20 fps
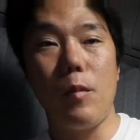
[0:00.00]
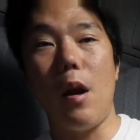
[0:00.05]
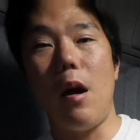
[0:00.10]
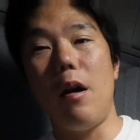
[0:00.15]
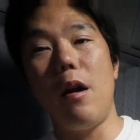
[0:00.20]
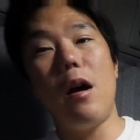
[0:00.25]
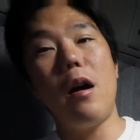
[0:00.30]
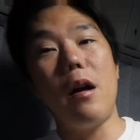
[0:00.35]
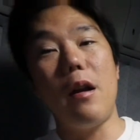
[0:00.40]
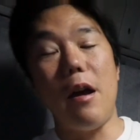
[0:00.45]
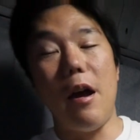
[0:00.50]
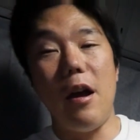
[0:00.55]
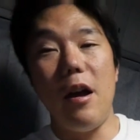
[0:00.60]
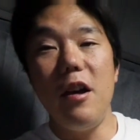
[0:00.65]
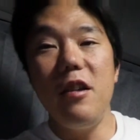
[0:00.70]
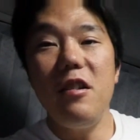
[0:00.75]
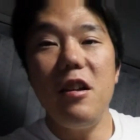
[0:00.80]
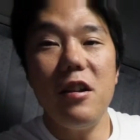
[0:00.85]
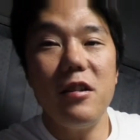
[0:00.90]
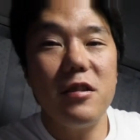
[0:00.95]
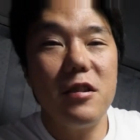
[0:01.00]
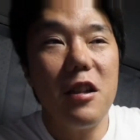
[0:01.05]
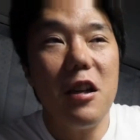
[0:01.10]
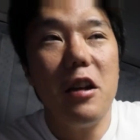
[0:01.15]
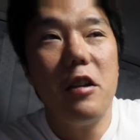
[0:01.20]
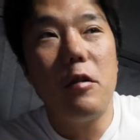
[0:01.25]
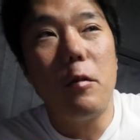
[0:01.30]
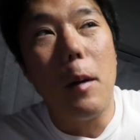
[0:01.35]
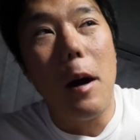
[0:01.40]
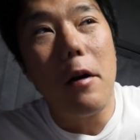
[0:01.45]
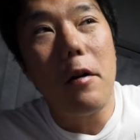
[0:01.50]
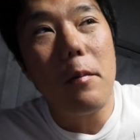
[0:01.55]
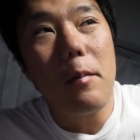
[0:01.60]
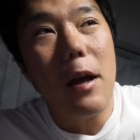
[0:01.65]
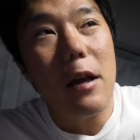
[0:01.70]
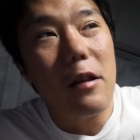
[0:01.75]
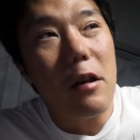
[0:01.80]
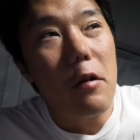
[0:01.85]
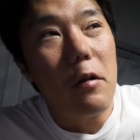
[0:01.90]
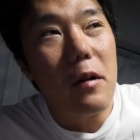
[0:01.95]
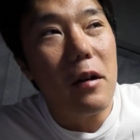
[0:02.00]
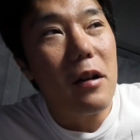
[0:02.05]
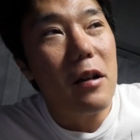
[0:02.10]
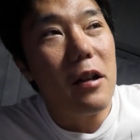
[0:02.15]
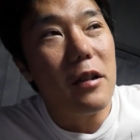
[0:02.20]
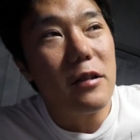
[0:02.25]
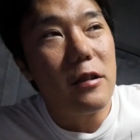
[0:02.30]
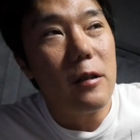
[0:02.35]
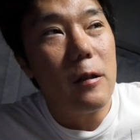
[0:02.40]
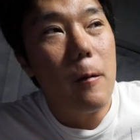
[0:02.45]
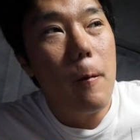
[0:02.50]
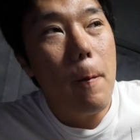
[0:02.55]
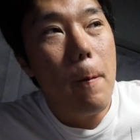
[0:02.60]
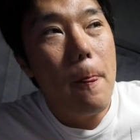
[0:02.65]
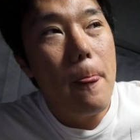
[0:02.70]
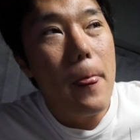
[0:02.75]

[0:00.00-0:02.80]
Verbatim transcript: あなんかね NHK の番組やったような気がする